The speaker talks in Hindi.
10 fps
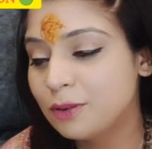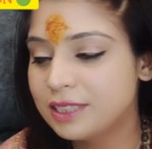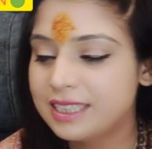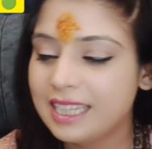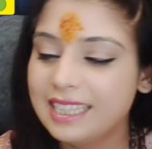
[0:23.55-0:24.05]

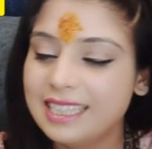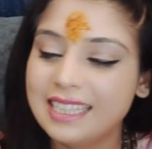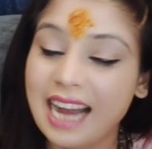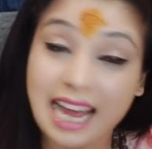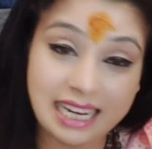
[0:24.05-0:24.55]
उस दिन
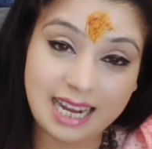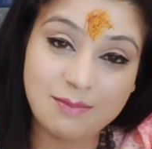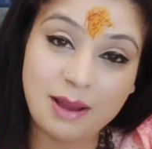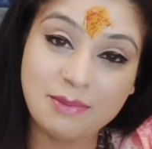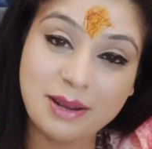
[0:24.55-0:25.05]
आरिका
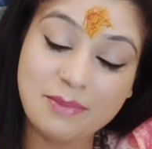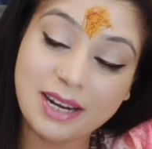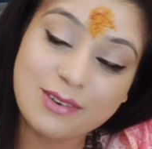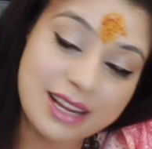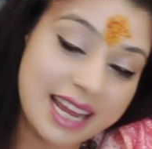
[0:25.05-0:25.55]
मैम ने
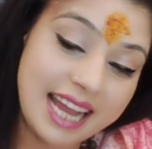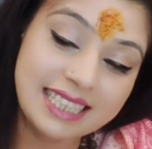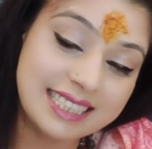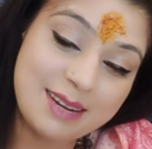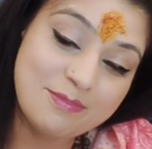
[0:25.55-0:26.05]
मेरे को क्या
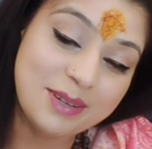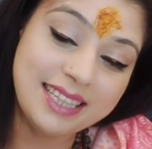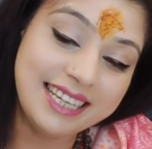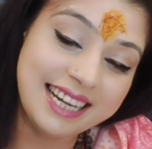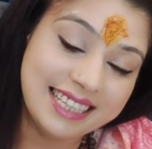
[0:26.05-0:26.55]

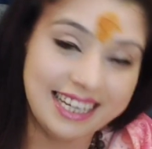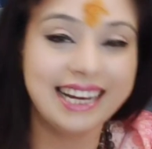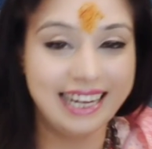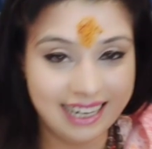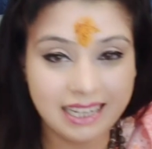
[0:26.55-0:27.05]
एग्जाम्पल दिया था
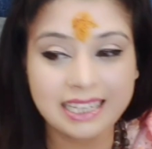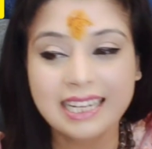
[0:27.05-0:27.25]
है ना